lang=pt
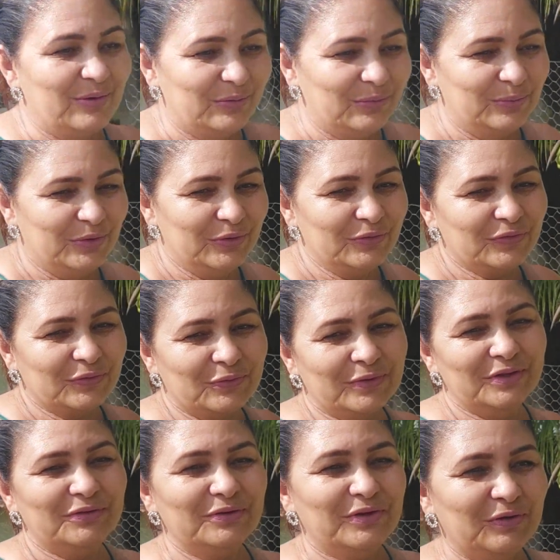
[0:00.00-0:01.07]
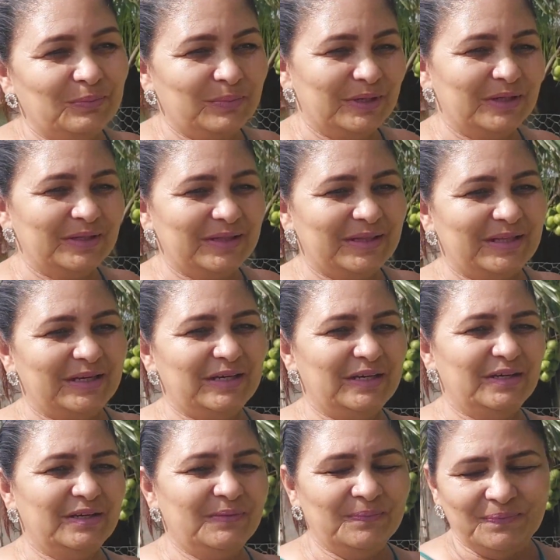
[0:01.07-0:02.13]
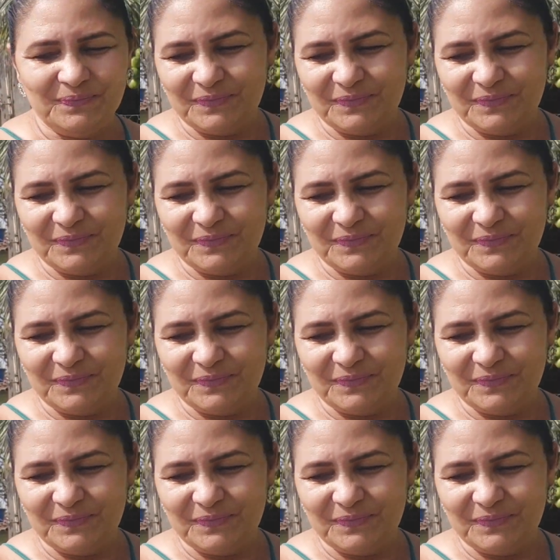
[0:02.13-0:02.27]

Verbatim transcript: Os meus coentos que eu plantei.